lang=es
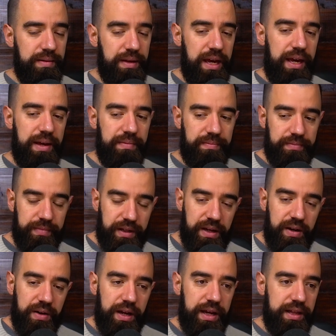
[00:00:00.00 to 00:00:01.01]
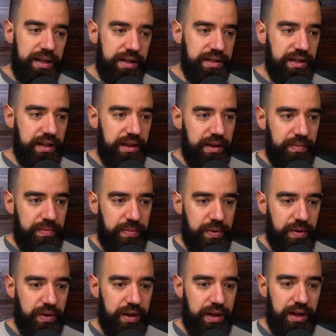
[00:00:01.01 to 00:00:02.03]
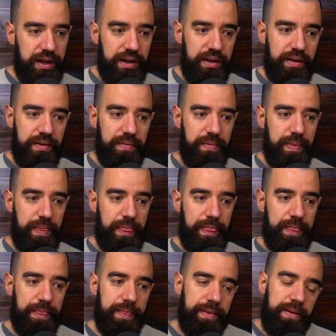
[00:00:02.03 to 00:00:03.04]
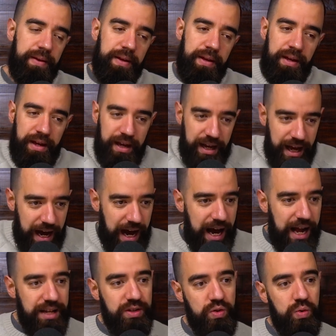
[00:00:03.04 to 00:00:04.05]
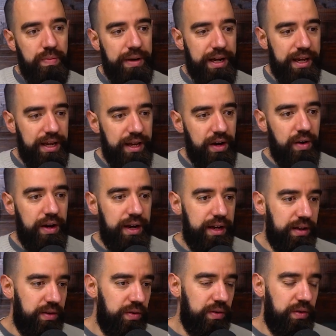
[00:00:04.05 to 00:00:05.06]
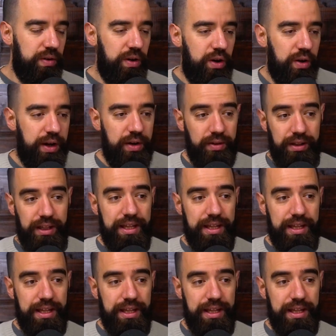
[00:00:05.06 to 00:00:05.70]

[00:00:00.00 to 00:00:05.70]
Que creo que es interesante porque al sumergirnos en esto, lo que nos